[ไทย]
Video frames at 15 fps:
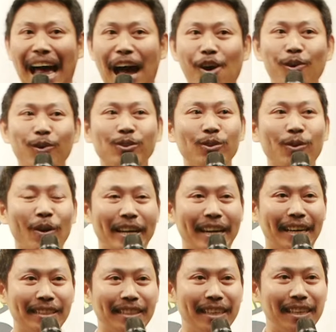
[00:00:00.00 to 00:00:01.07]
สาวตัวห
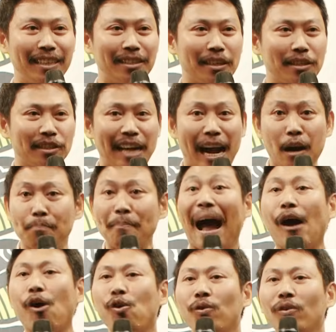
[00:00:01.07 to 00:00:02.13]
นึ่งชื่อซา
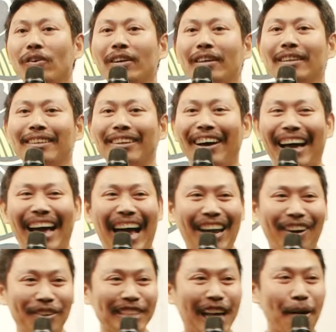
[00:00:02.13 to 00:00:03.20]
เปานะ
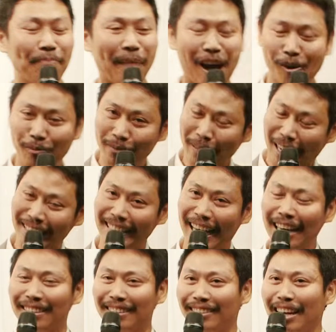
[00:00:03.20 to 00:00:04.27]
น้องซาเปาเป็น
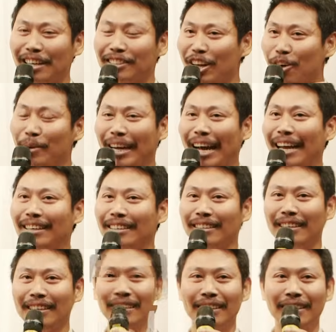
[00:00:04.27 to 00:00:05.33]
แจ็คลัสเซลเหมือนกัน
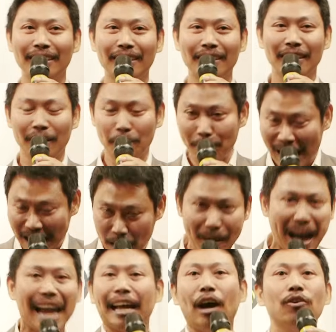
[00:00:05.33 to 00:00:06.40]
ไปที่
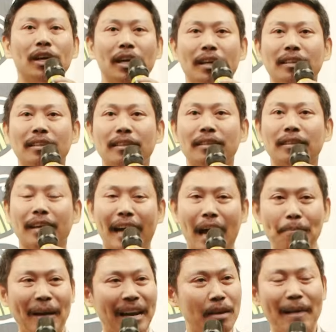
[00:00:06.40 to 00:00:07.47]
บ้านเขาเลยนะค
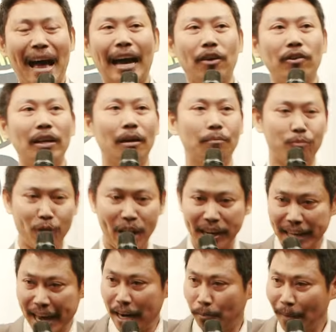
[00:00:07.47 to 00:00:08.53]
รับไปที่บ้านเขาเลยวิ่
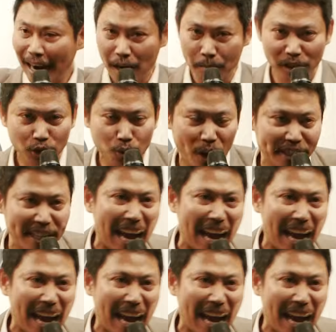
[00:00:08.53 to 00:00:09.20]
งเล่นบ้านเขามีสวน